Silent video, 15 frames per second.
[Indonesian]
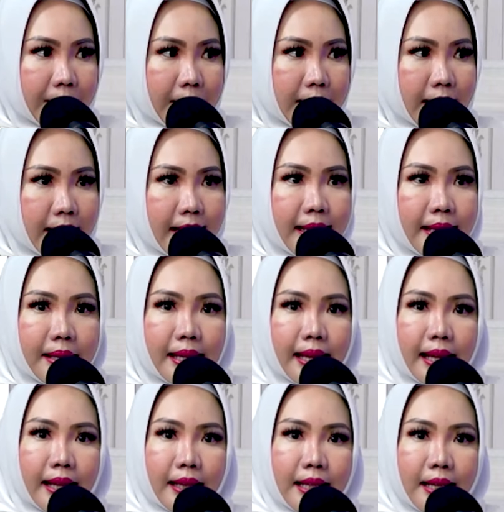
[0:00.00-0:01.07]
Jadi
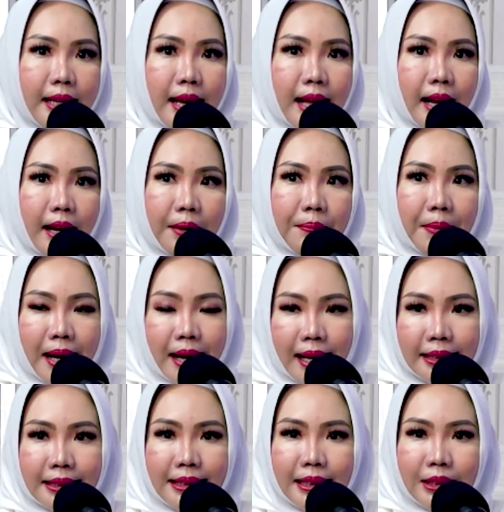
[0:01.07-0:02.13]
tinggal
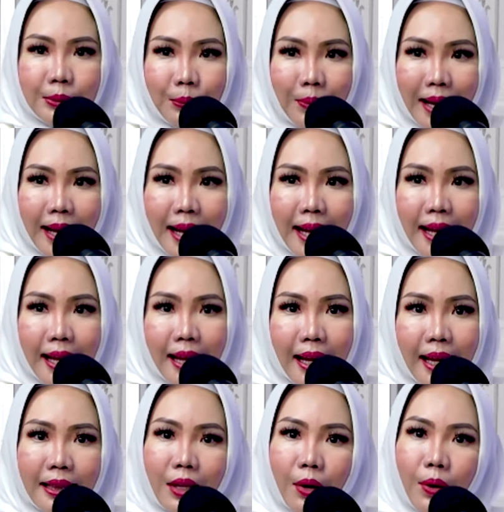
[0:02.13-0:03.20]
mahasiswa
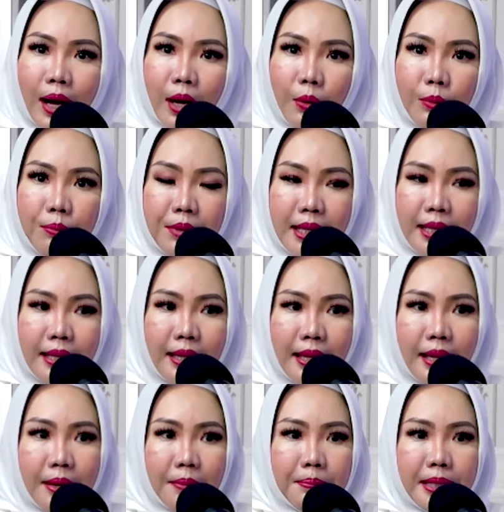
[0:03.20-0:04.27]
atau alumni
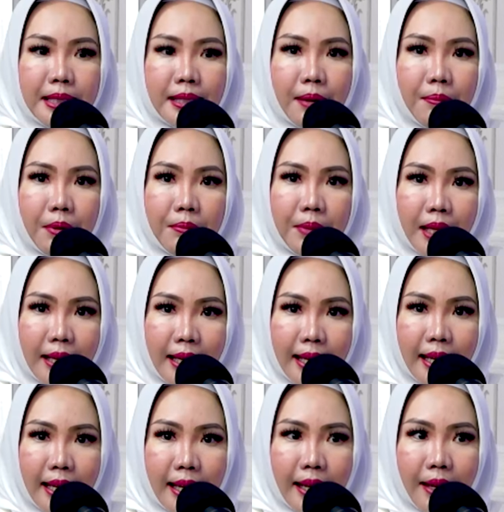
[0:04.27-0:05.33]
bisa memilih
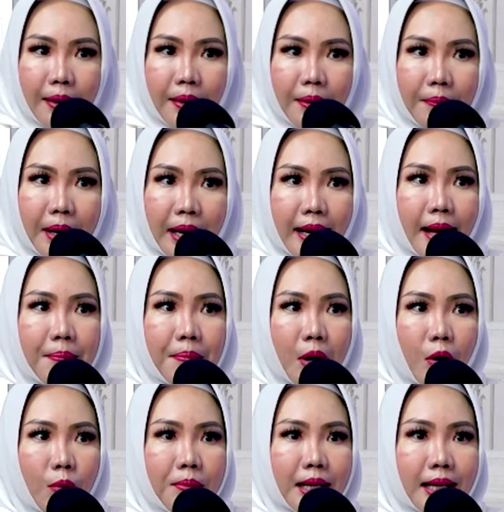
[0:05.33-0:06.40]
mereka
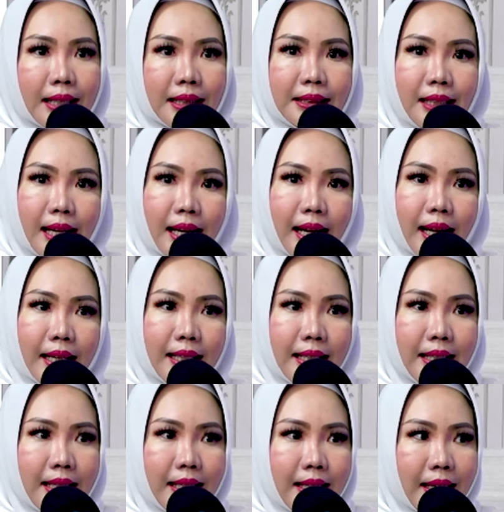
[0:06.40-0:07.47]
mau bekerja
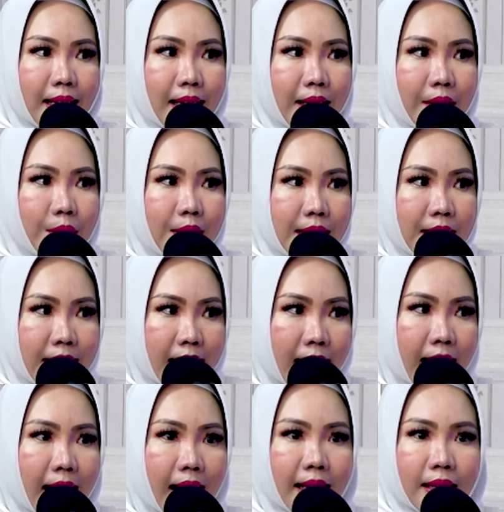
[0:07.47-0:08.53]
di Indonesia
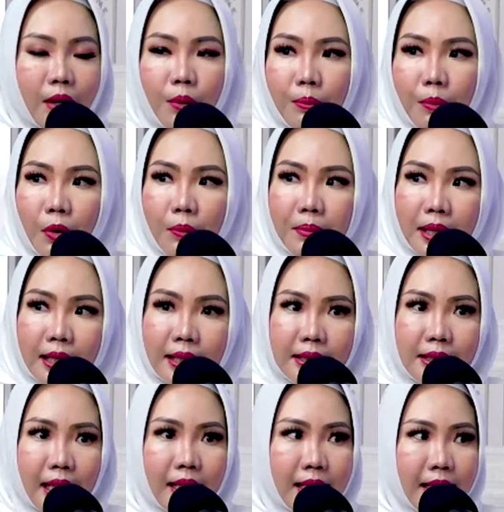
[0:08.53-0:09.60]
atau hmm. mau
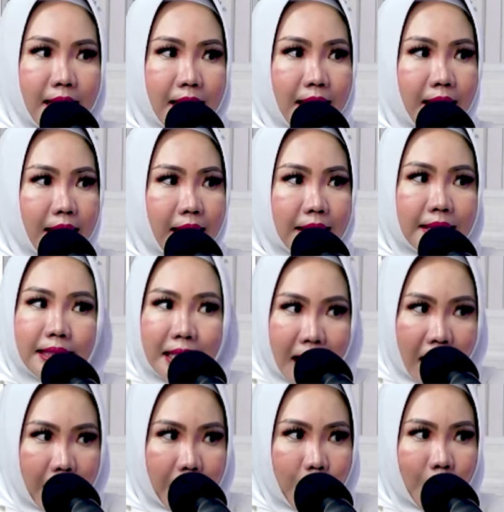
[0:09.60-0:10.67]
bekerja di
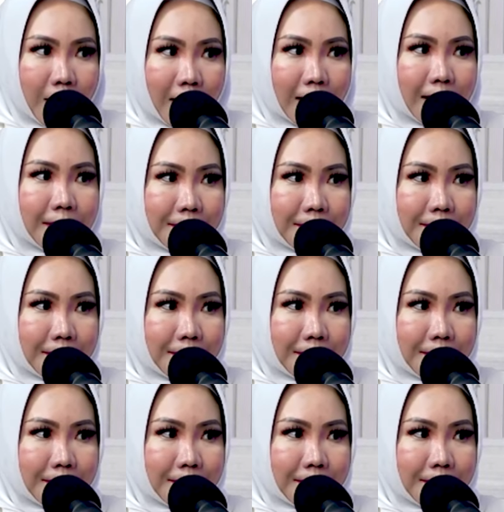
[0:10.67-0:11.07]
Singapura.